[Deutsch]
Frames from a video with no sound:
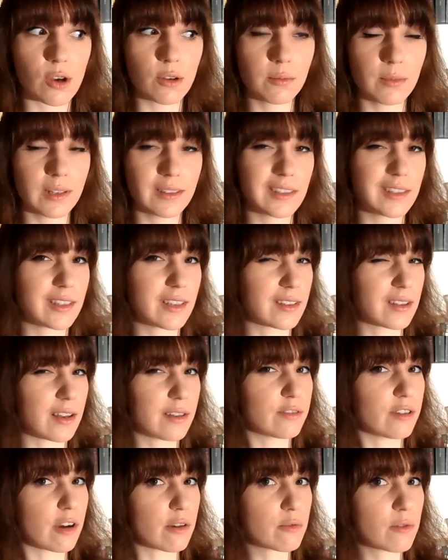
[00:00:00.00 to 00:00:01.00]
schaut man sich das
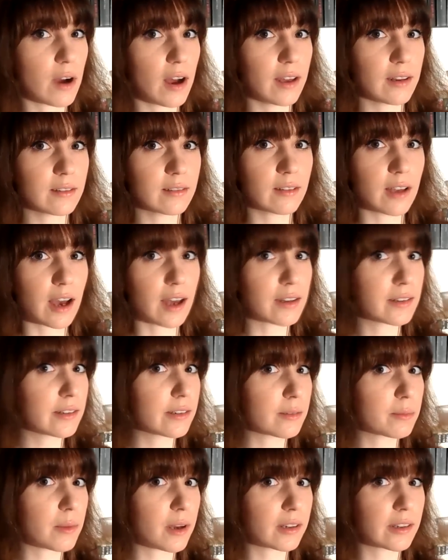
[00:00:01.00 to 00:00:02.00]
einfach nur an,
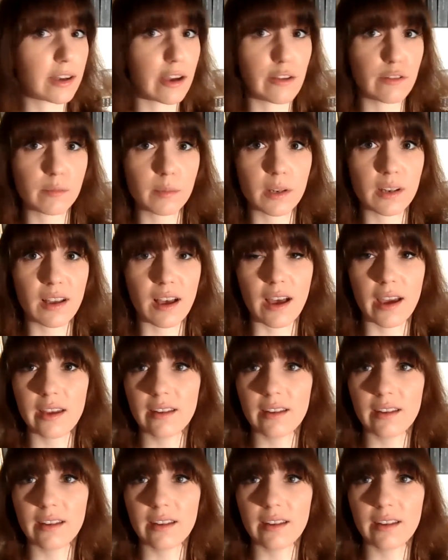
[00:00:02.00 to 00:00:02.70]
handelt man, greift man